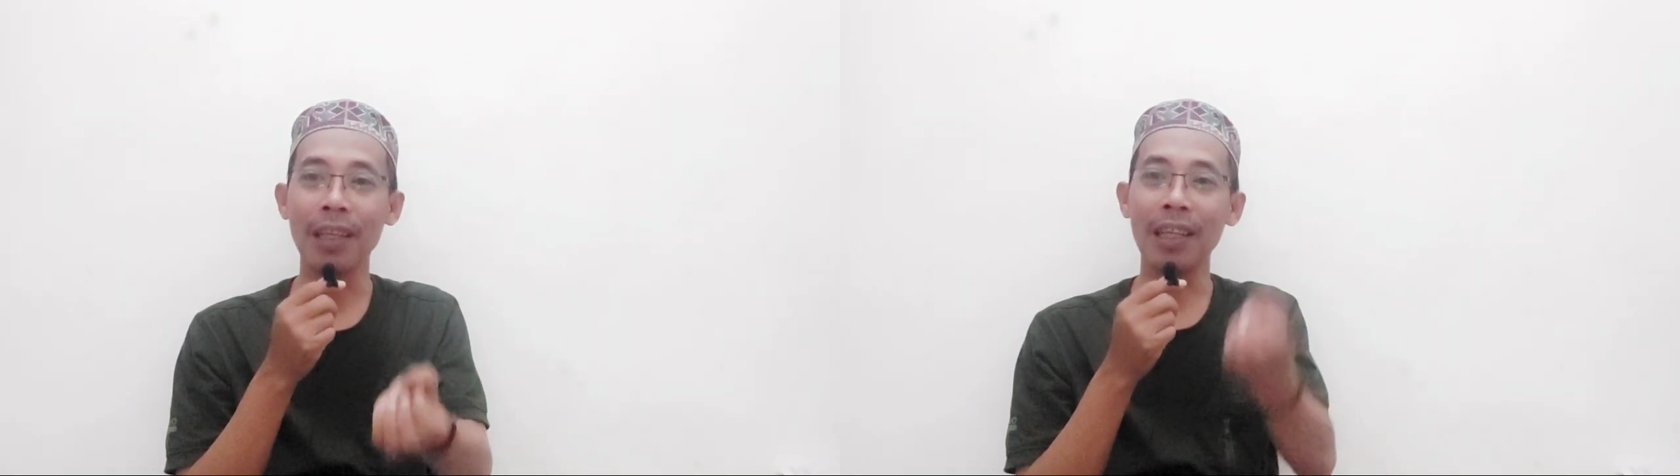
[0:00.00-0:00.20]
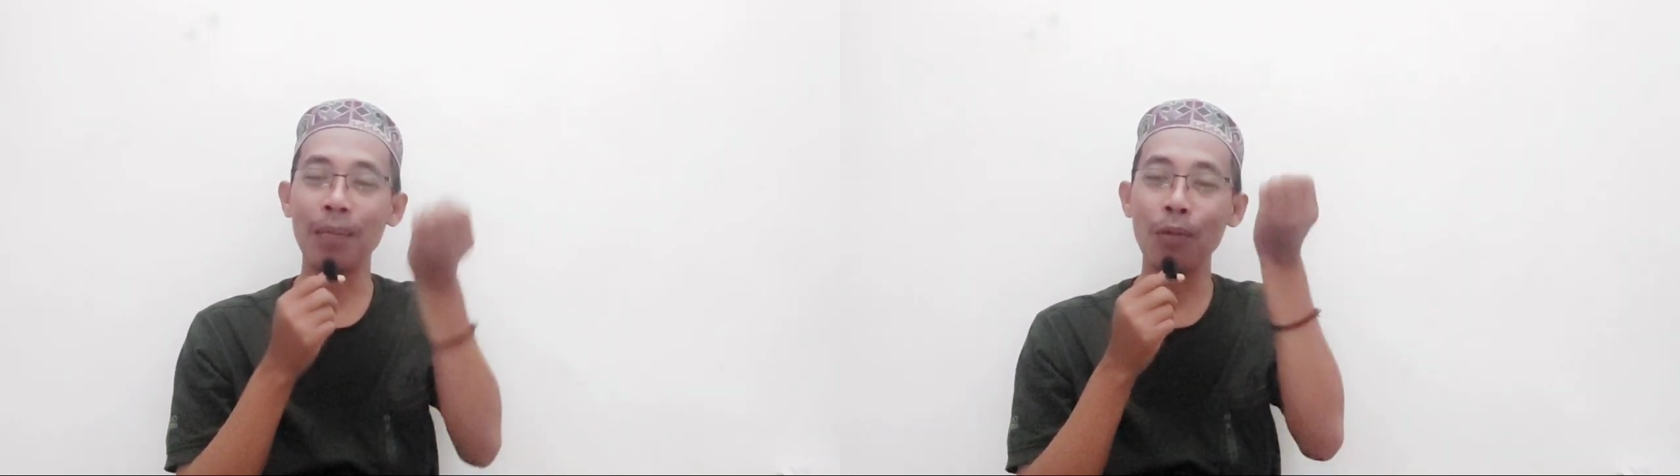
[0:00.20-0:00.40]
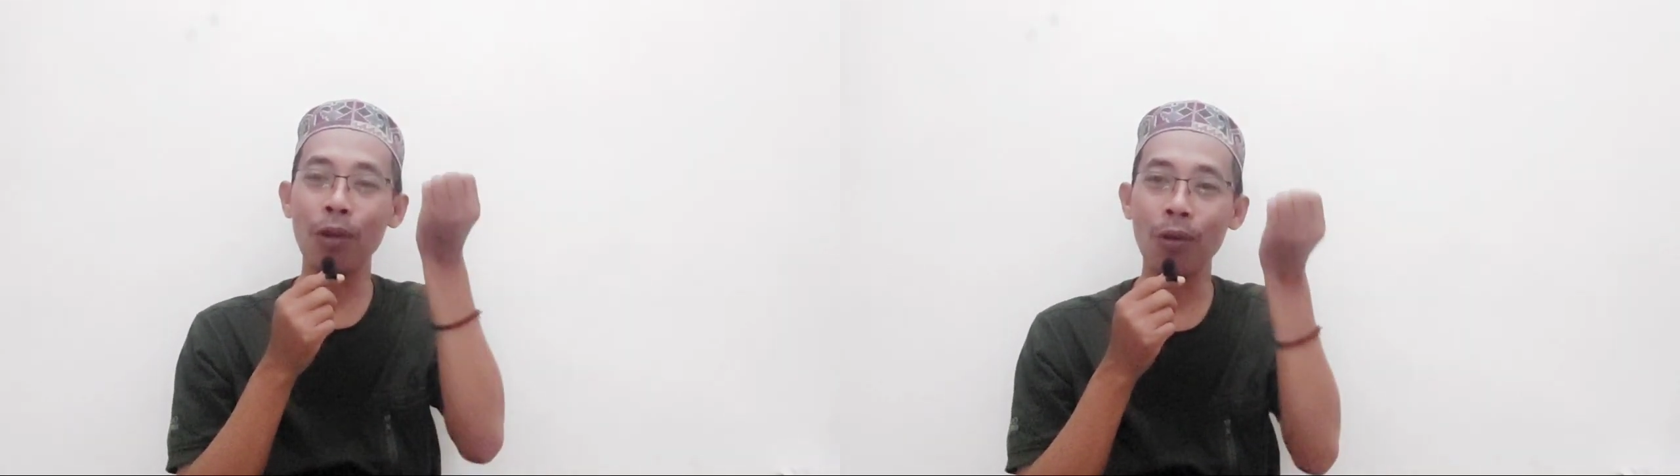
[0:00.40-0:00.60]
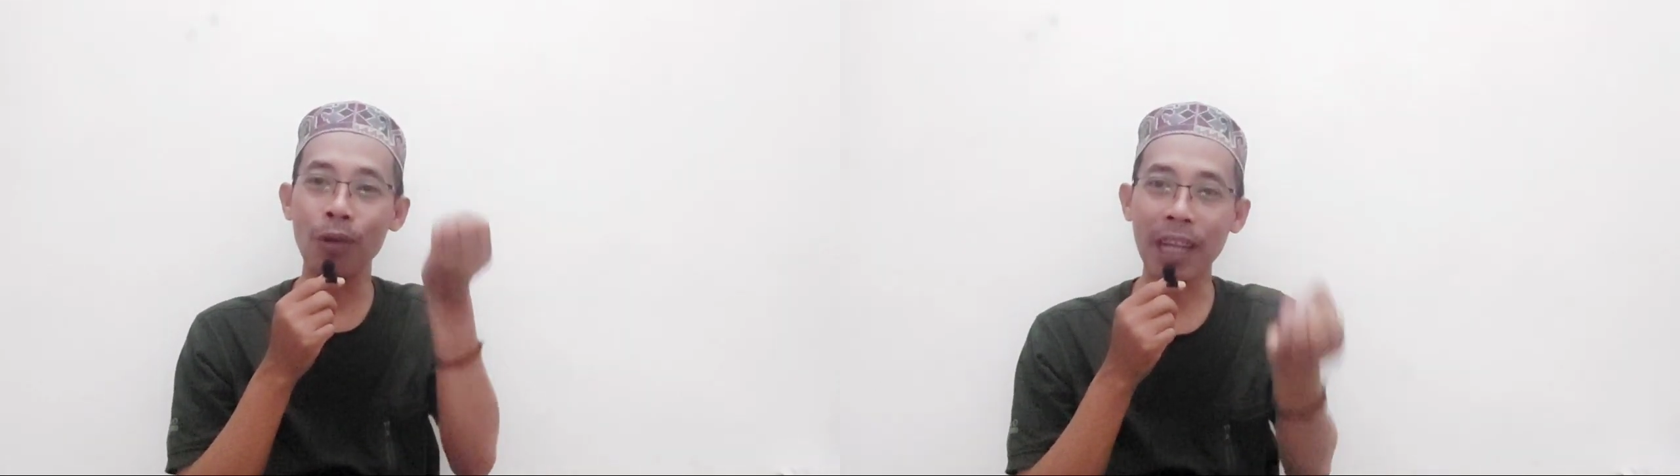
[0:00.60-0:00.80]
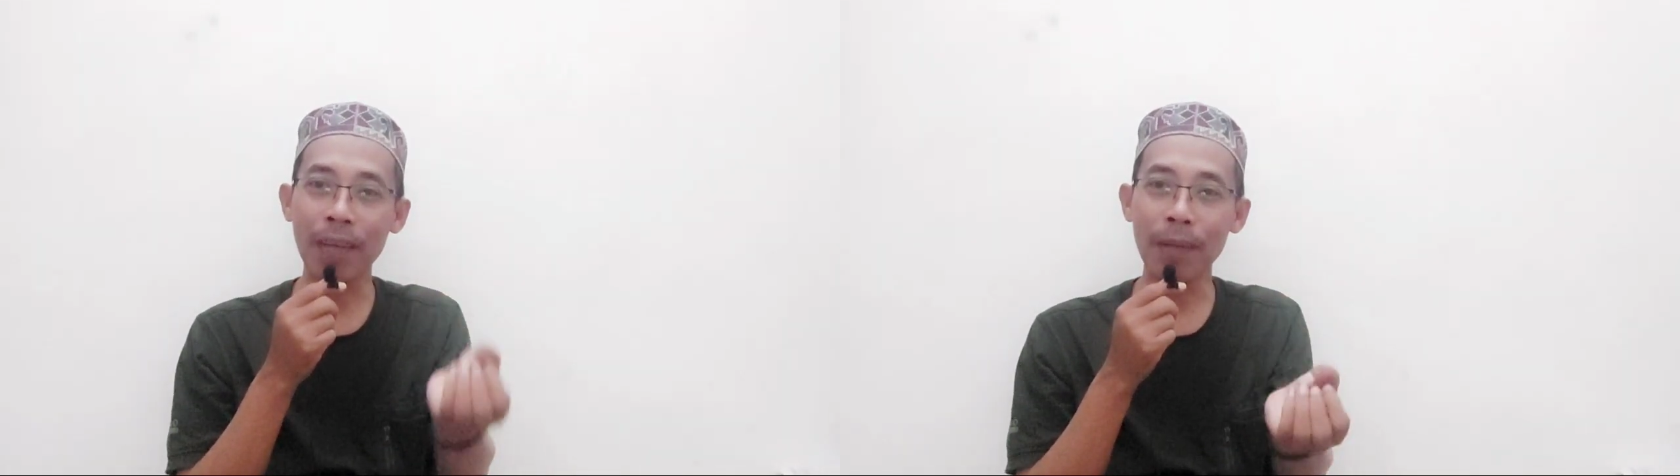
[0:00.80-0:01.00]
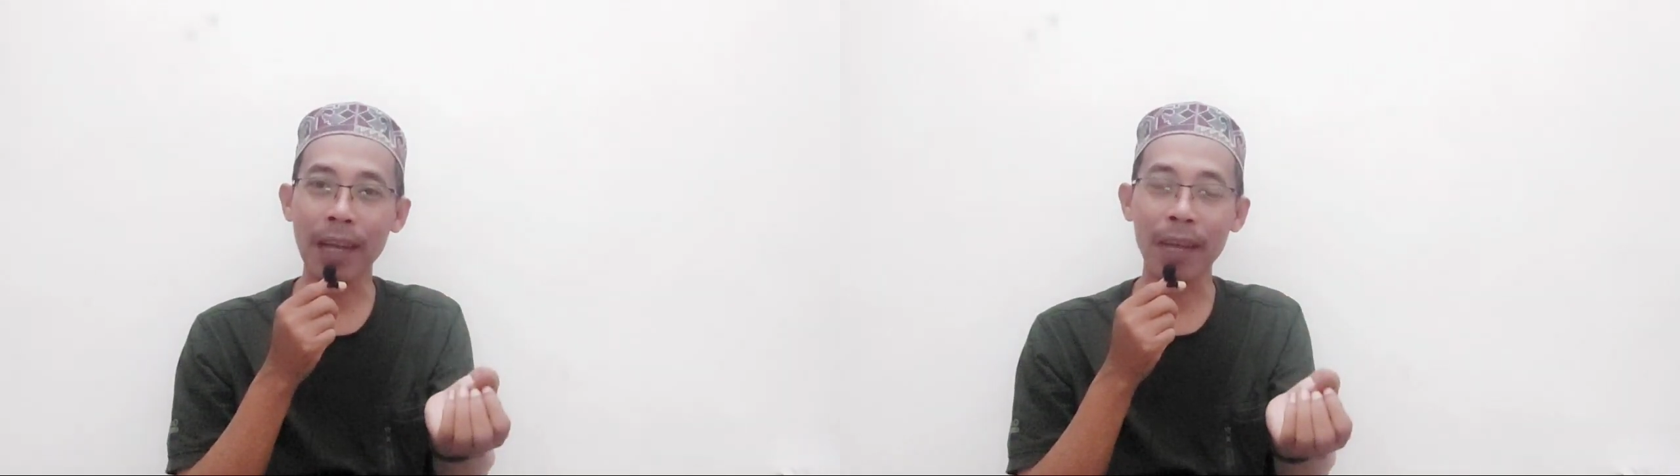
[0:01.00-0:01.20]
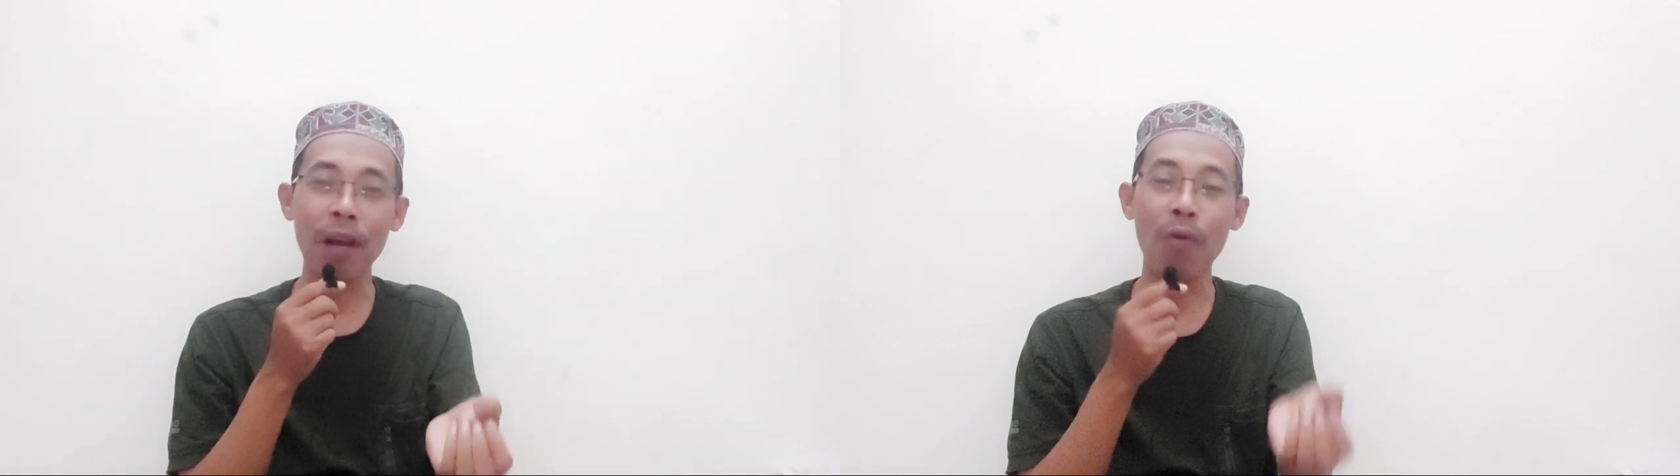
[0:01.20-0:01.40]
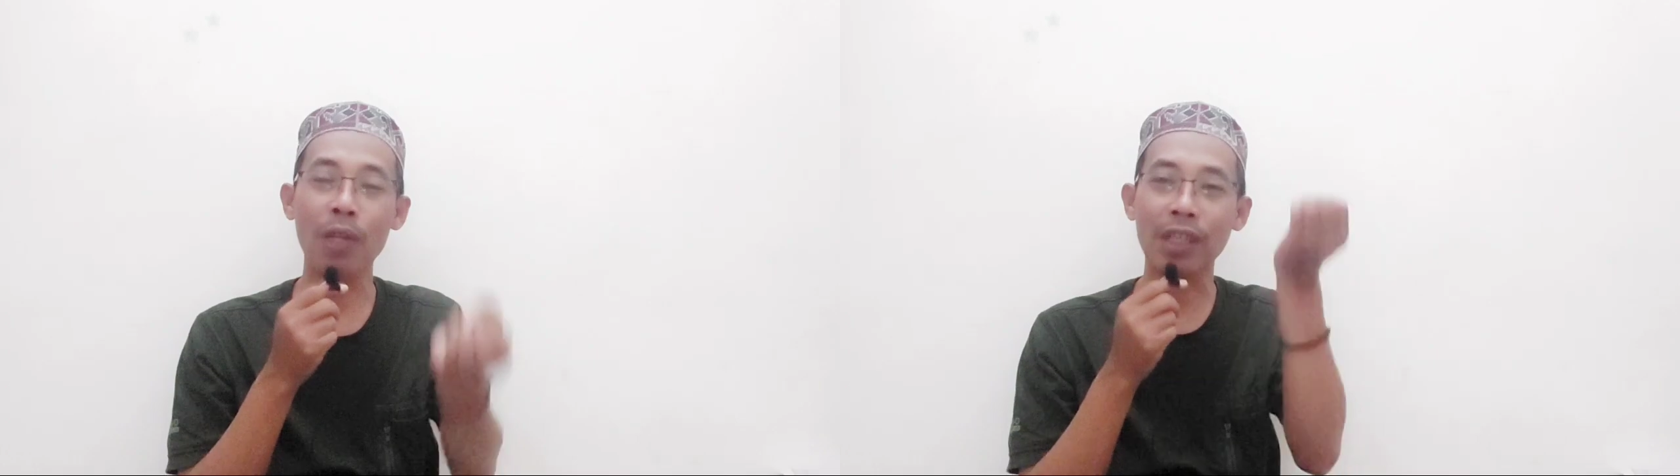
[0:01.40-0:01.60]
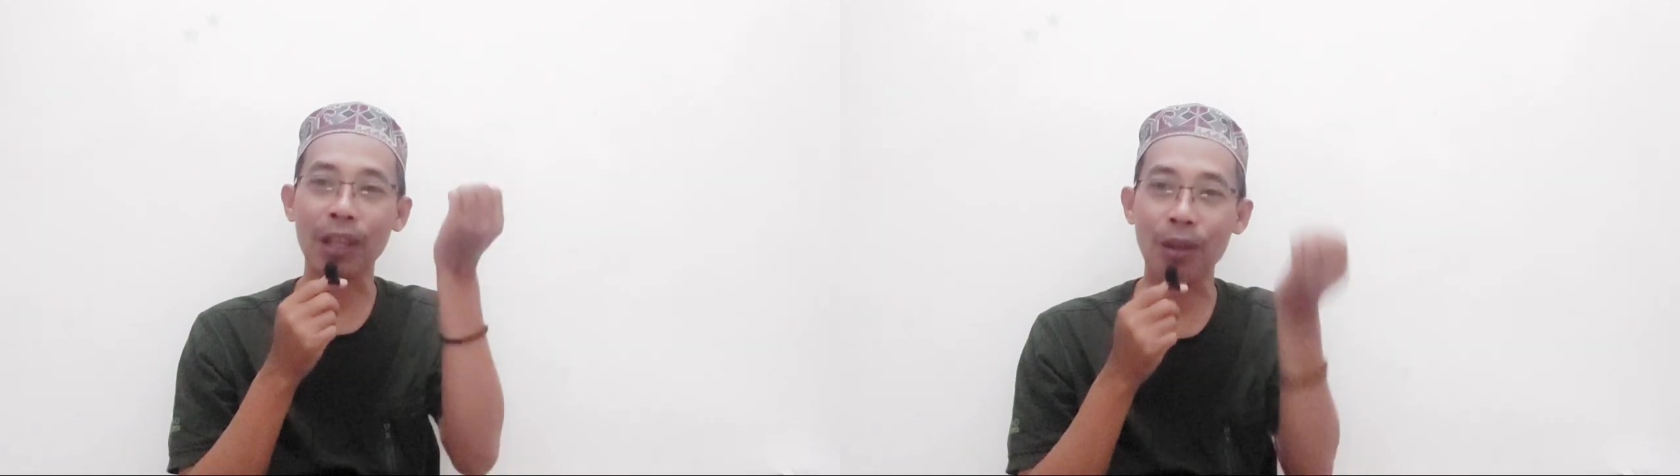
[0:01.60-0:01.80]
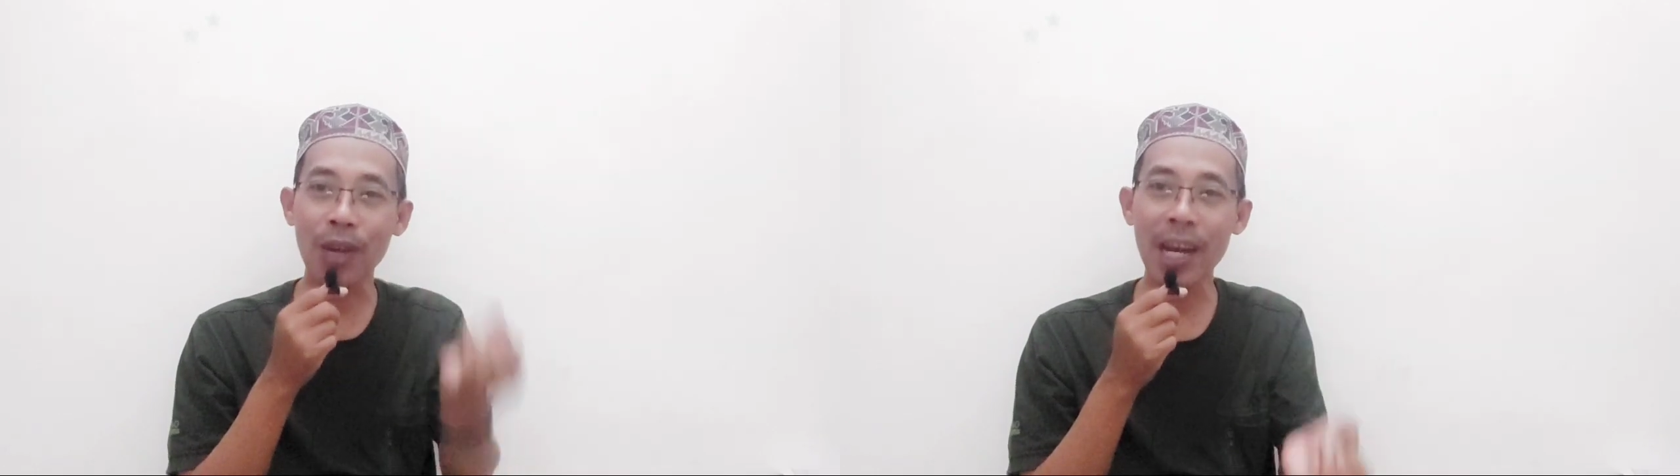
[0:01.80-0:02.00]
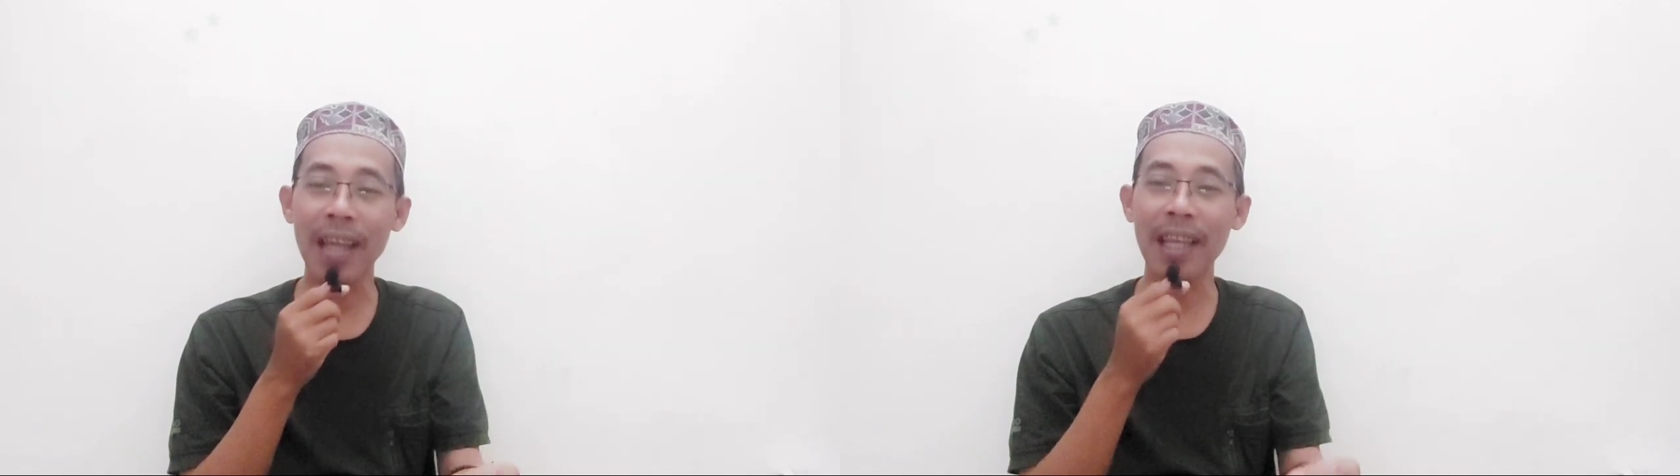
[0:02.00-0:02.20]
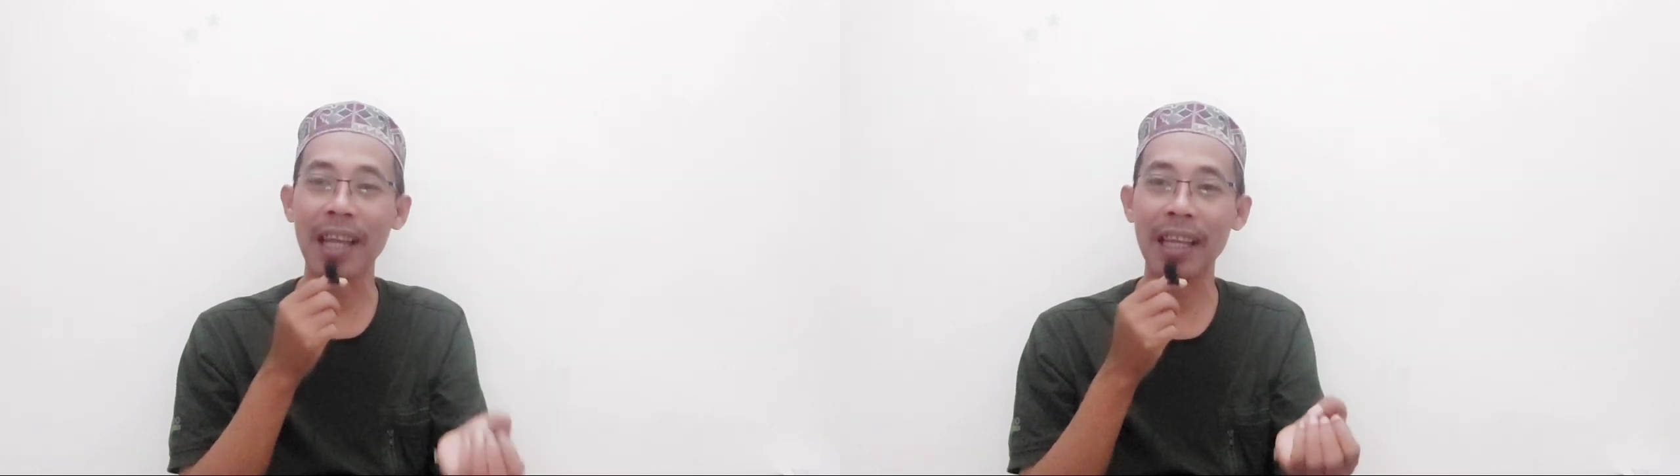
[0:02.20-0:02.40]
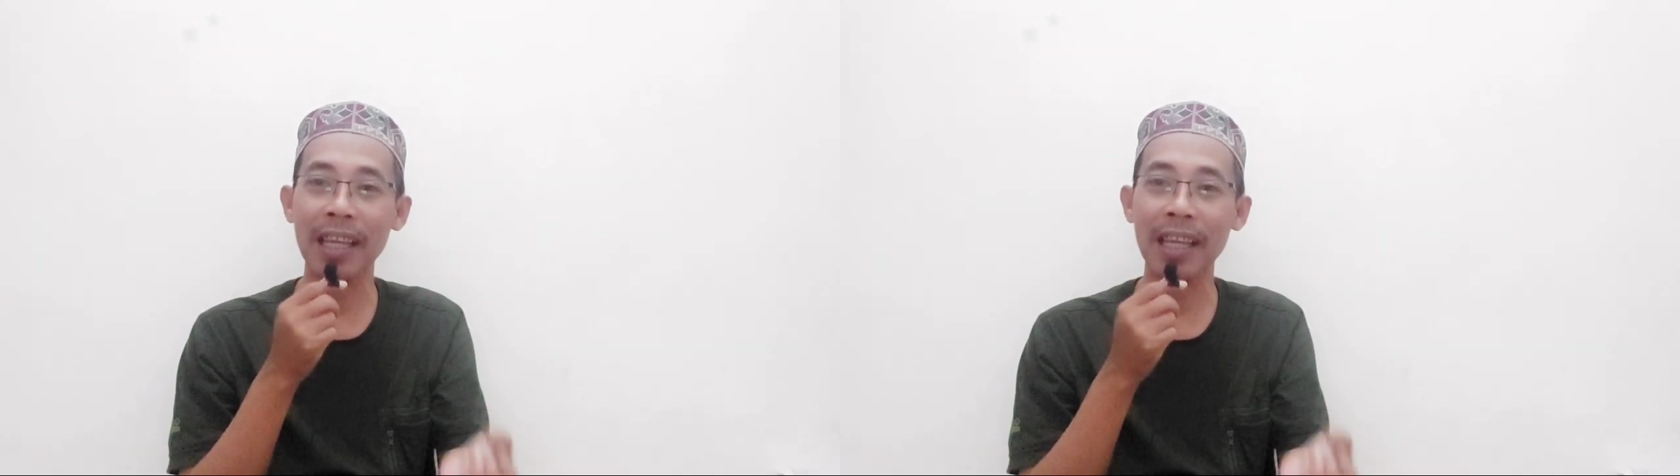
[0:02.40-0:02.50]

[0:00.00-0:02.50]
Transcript: diungkapkan bahwa sekolah yang